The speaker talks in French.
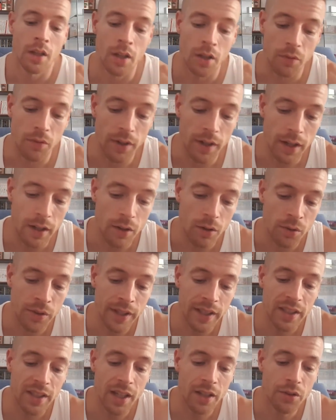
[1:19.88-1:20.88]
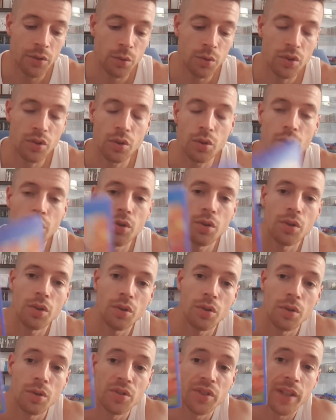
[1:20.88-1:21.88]
Voilà, on incarne donc
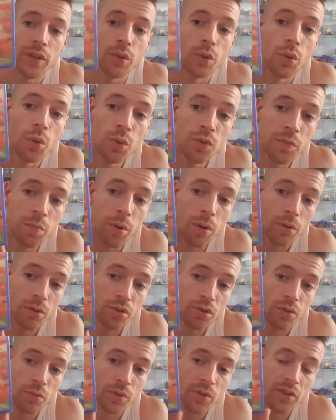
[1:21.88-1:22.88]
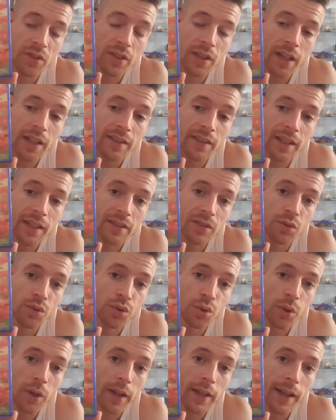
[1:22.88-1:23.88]
euh, cette louve blanche, donc c'est la déesse du
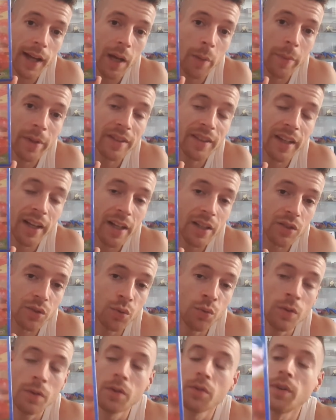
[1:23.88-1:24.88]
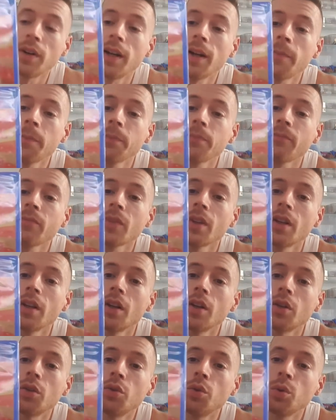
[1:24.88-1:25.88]
soleil Amaterasu, voilà.
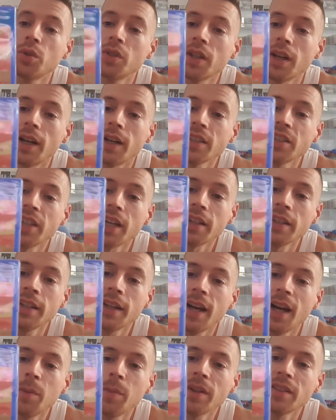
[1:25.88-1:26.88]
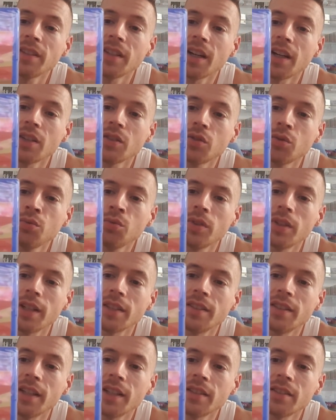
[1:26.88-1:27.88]
Donc incarnez Amaterasu, la
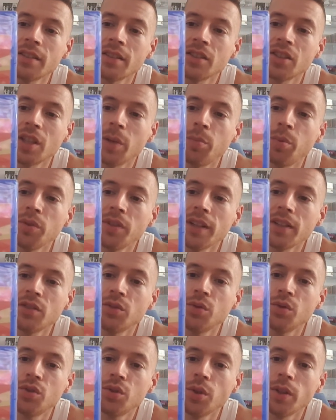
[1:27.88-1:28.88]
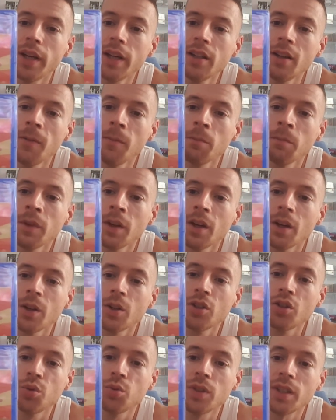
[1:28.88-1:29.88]
déesse japonaise du soleil,
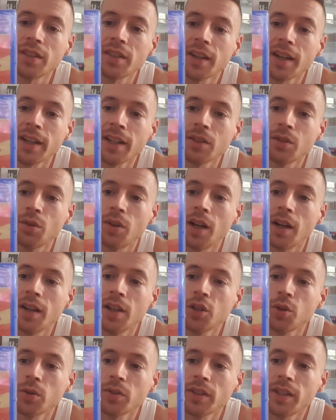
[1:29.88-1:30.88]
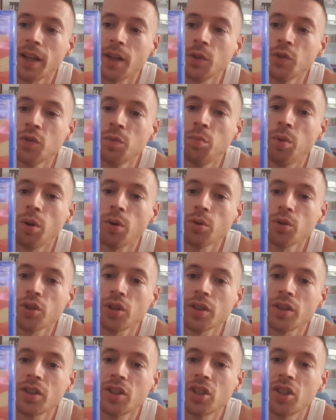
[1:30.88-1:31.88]
sous les traits de la légendaire louve
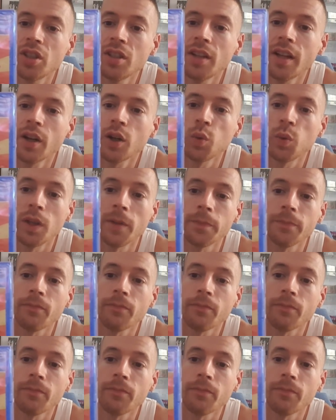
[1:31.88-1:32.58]
blanche Shinarui.